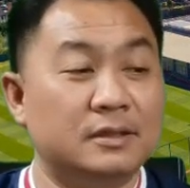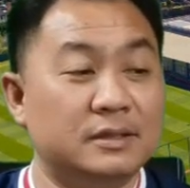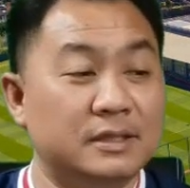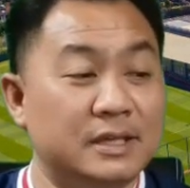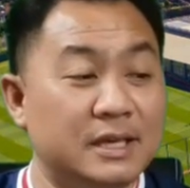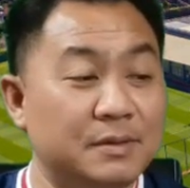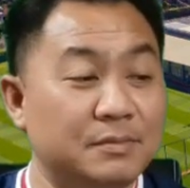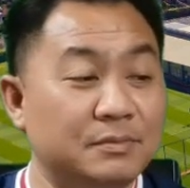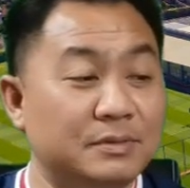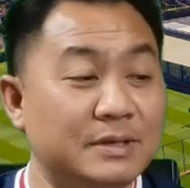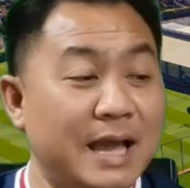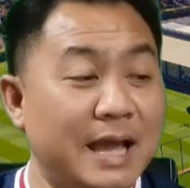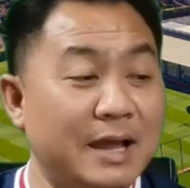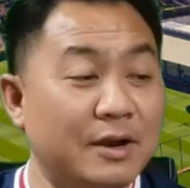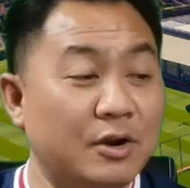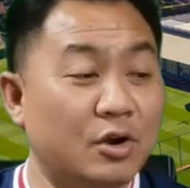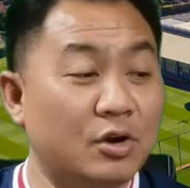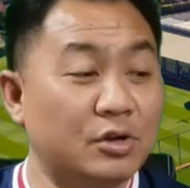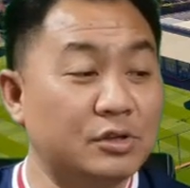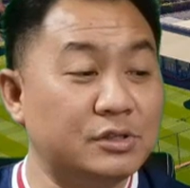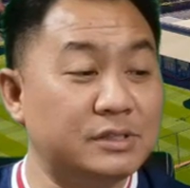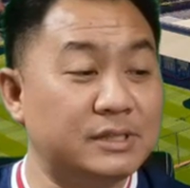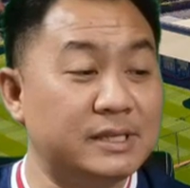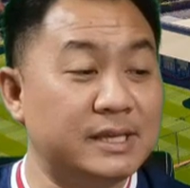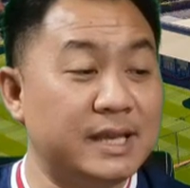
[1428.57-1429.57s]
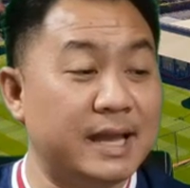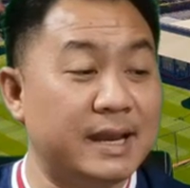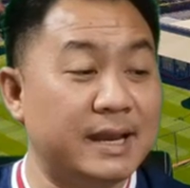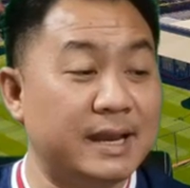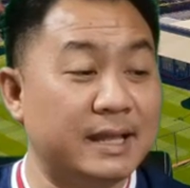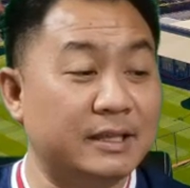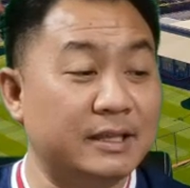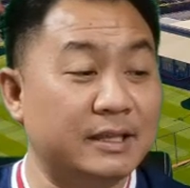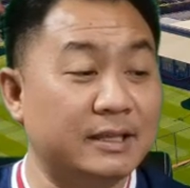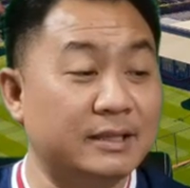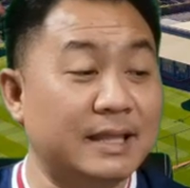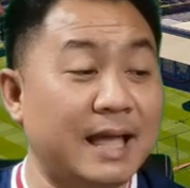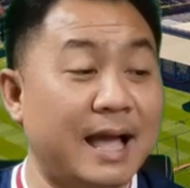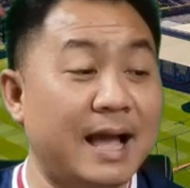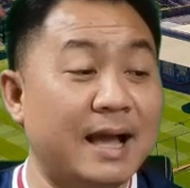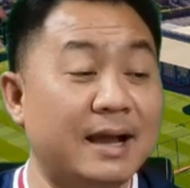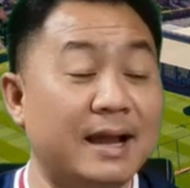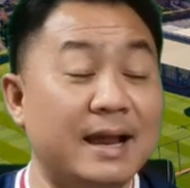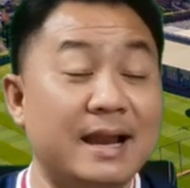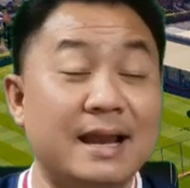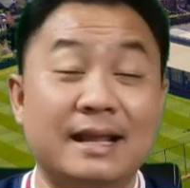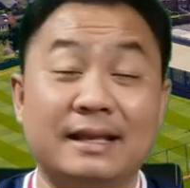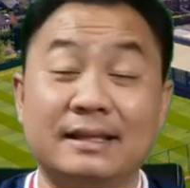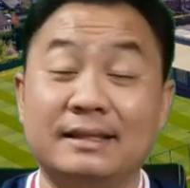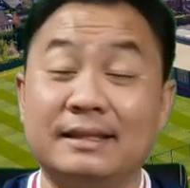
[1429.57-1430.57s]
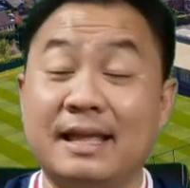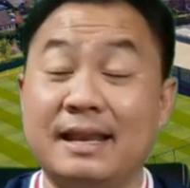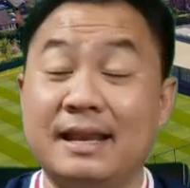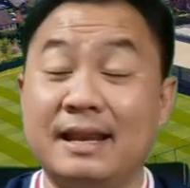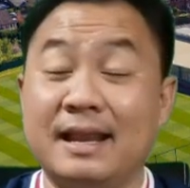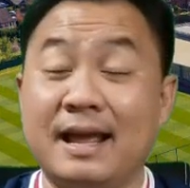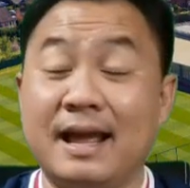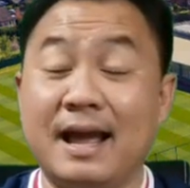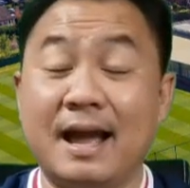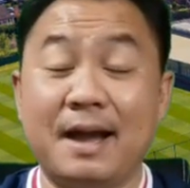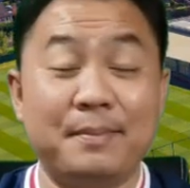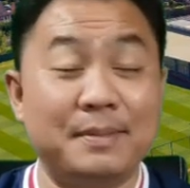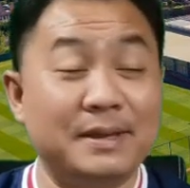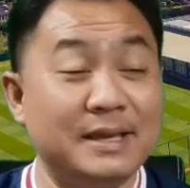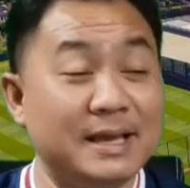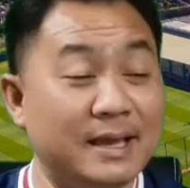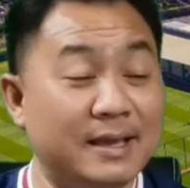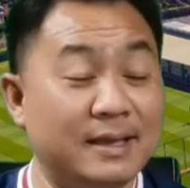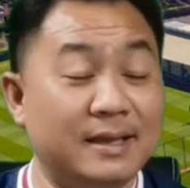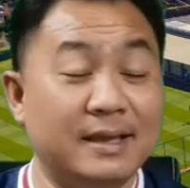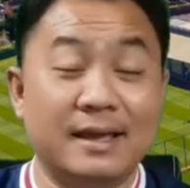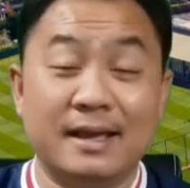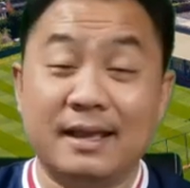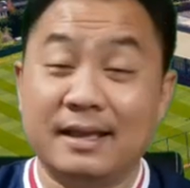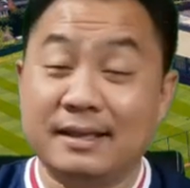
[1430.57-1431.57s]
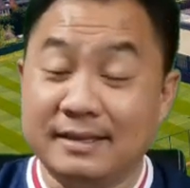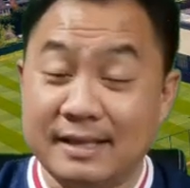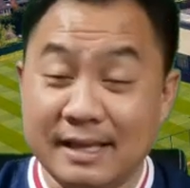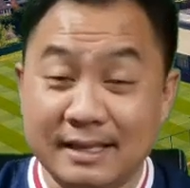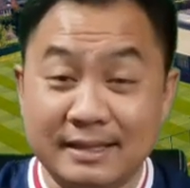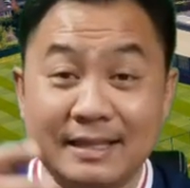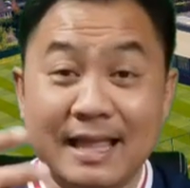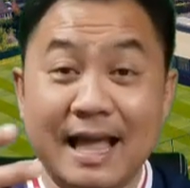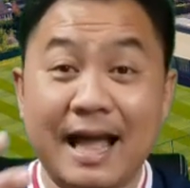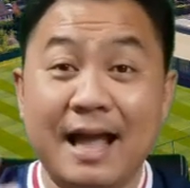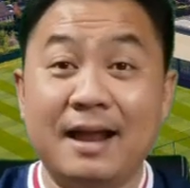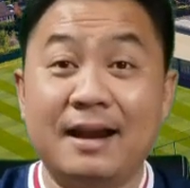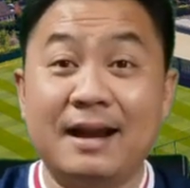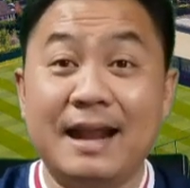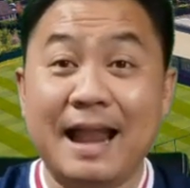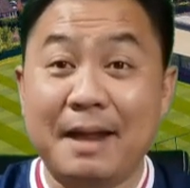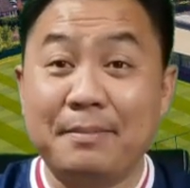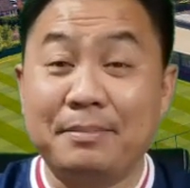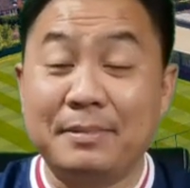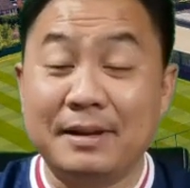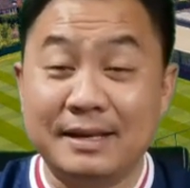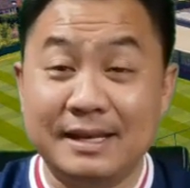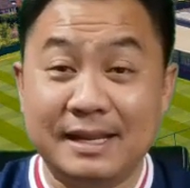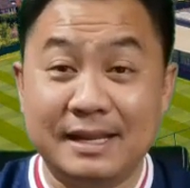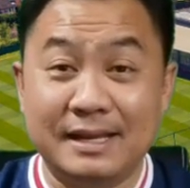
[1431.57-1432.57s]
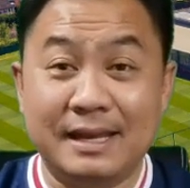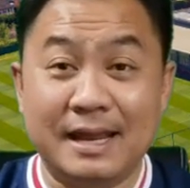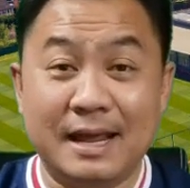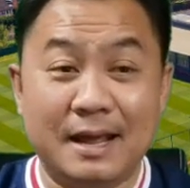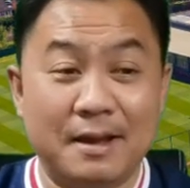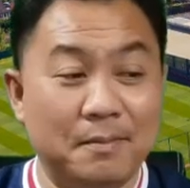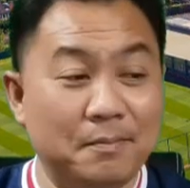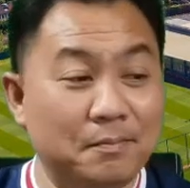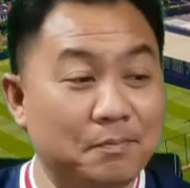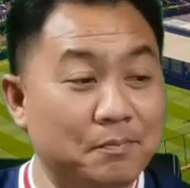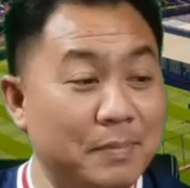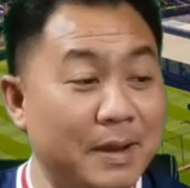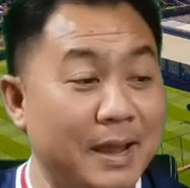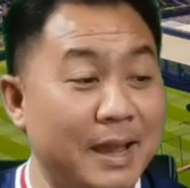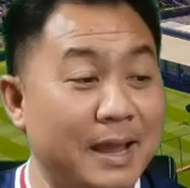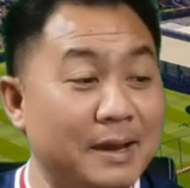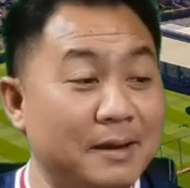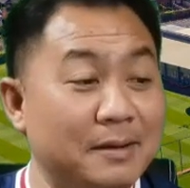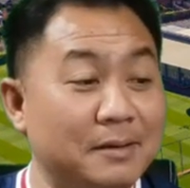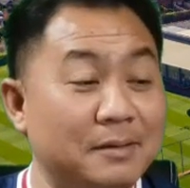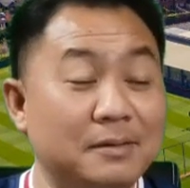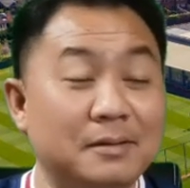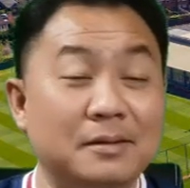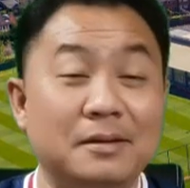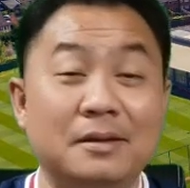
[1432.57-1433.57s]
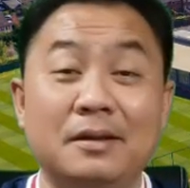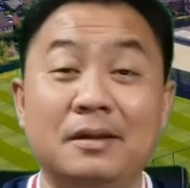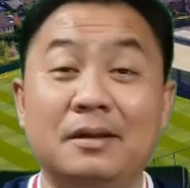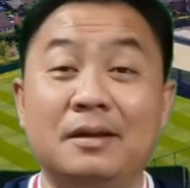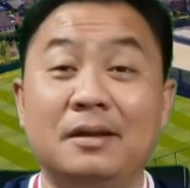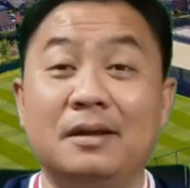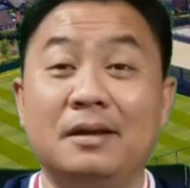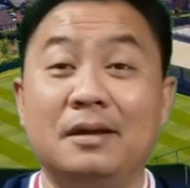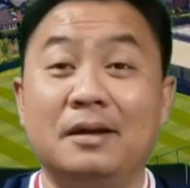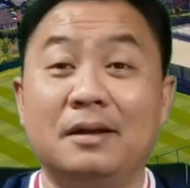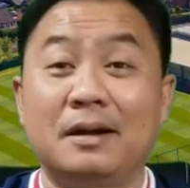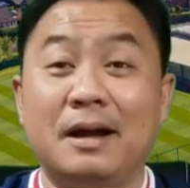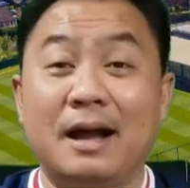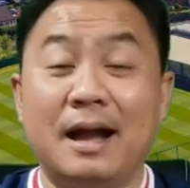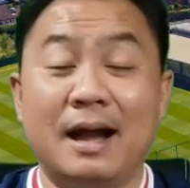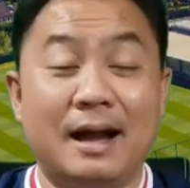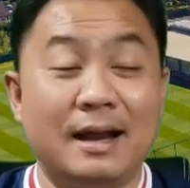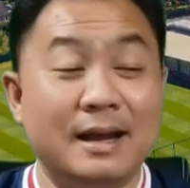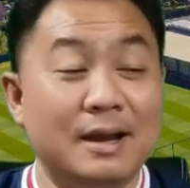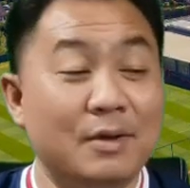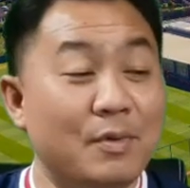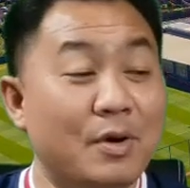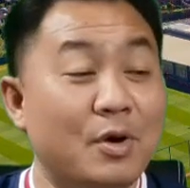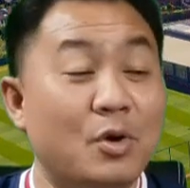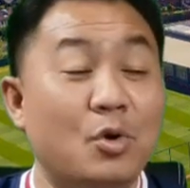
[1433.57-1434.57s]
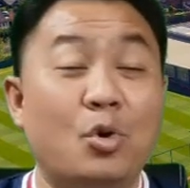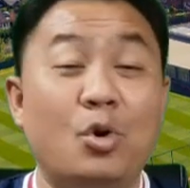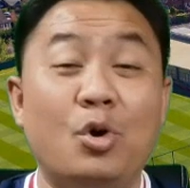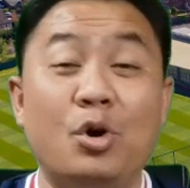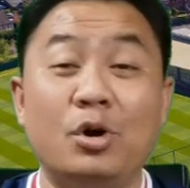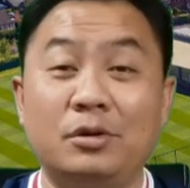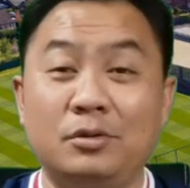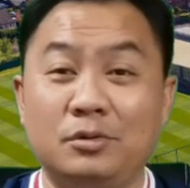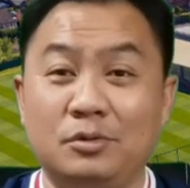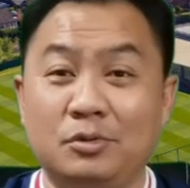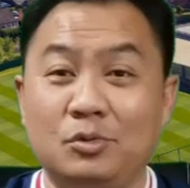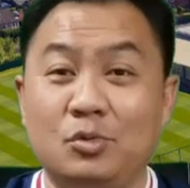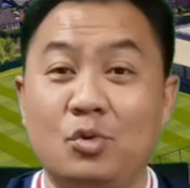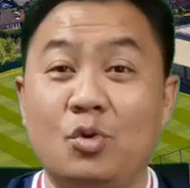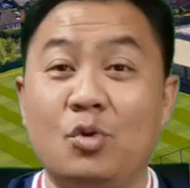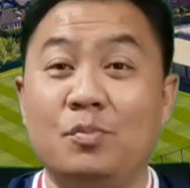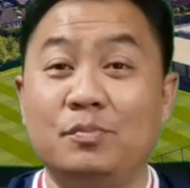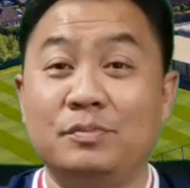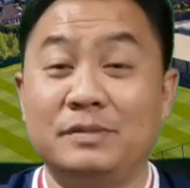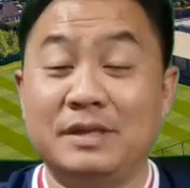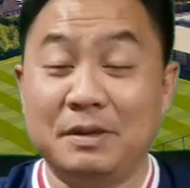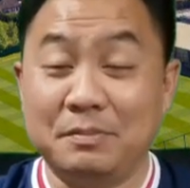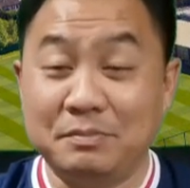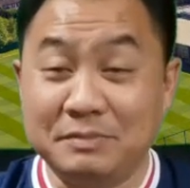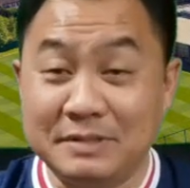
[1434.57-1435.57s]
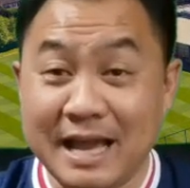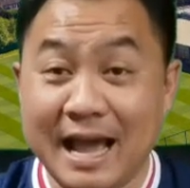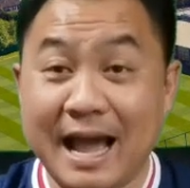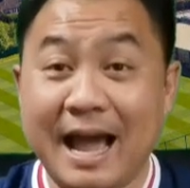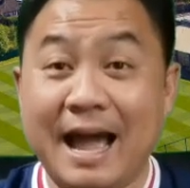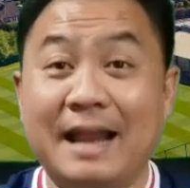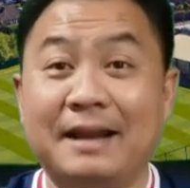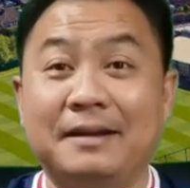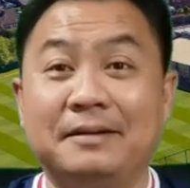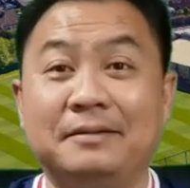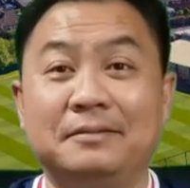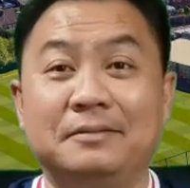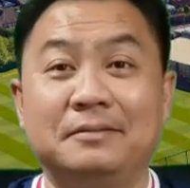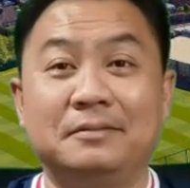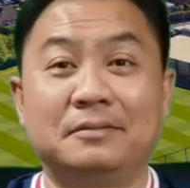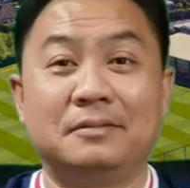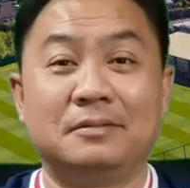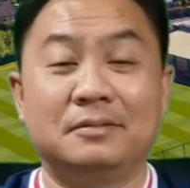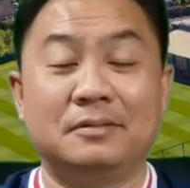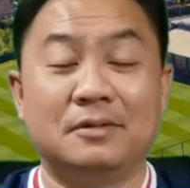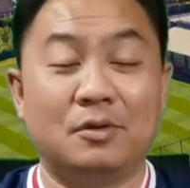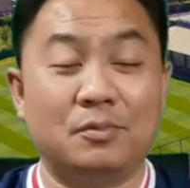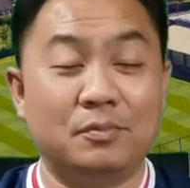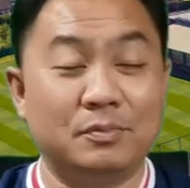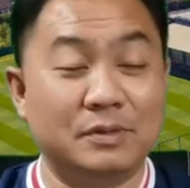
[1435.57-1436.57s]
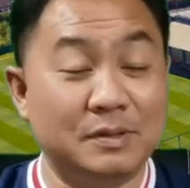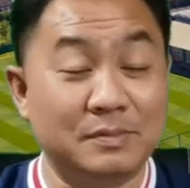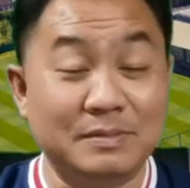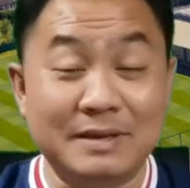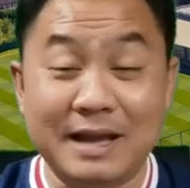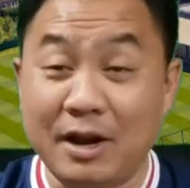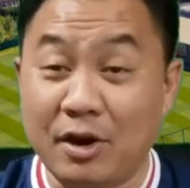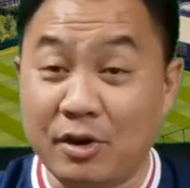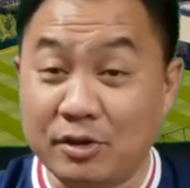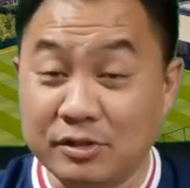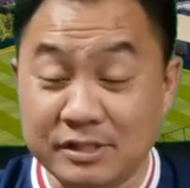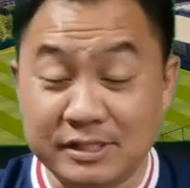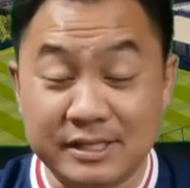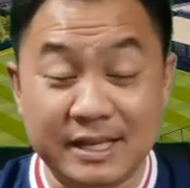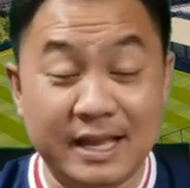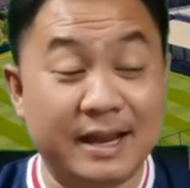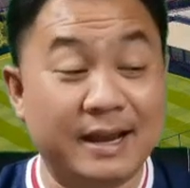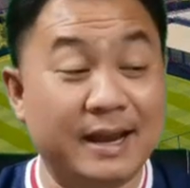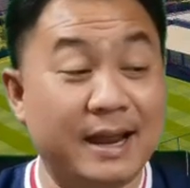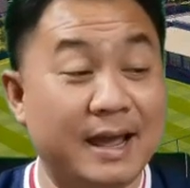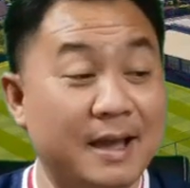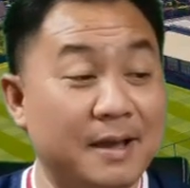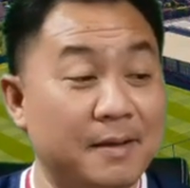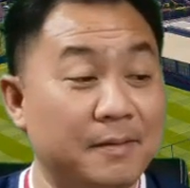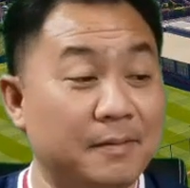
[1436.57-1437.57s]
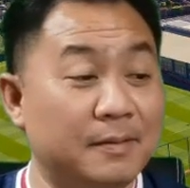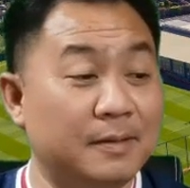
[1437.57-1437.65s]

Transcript: ทีมชาติออสเตรียเนี่ยจะตั้งเอเล็กตันอ่าไม่ใช่จะตั้งลาฟรานิดเนี่ยเป็นอ่าเขาเรียกว่าโค้ชคุมทีมชาติทีมชาติออสเตรียนะ